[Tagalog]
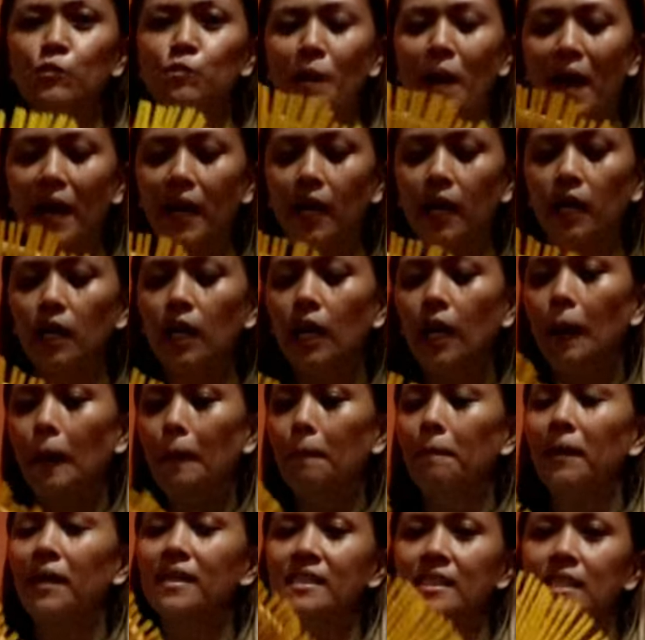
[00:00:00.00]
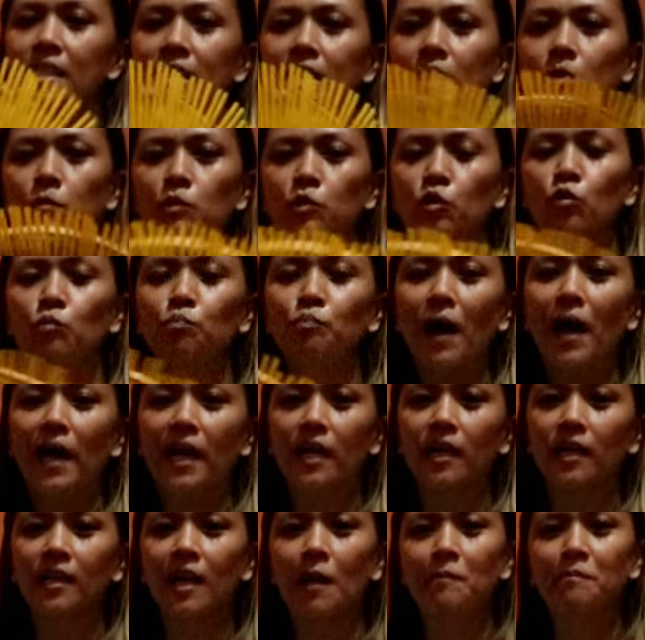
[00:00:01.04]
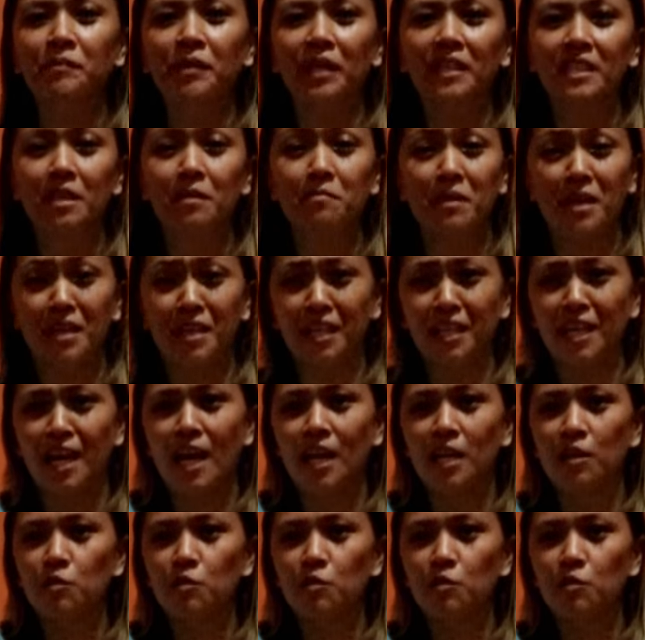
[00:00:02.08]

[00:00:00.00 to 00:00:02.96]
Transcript: is parang magsisilbi itong parang Captain America.